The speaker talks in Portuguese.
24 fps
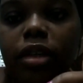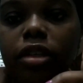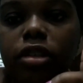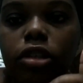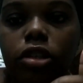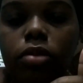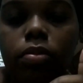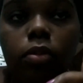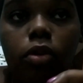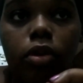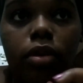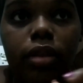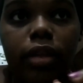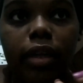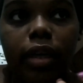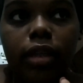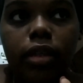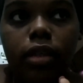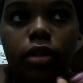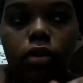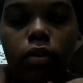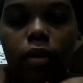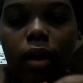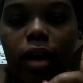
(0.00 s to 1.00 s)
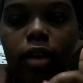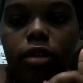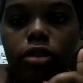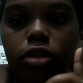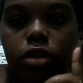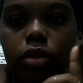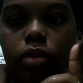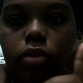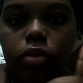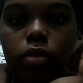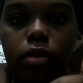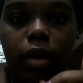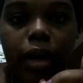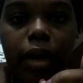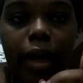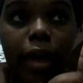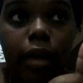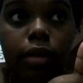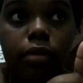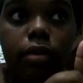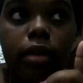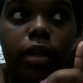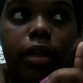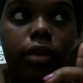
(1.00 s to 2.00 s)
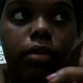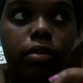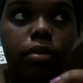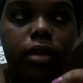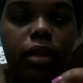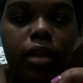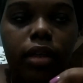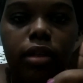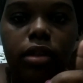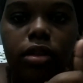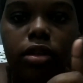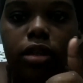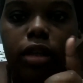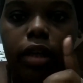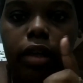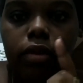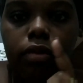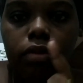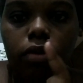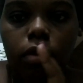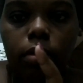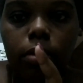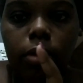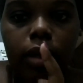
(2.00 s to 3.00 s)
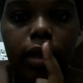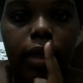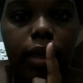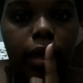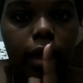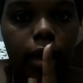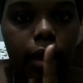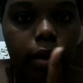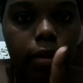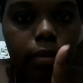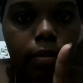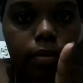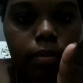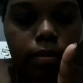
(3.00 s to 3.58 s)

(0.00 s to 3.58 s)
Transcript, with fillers: a gente montar esse quartinho do Caio lindo desse jeito como ele é.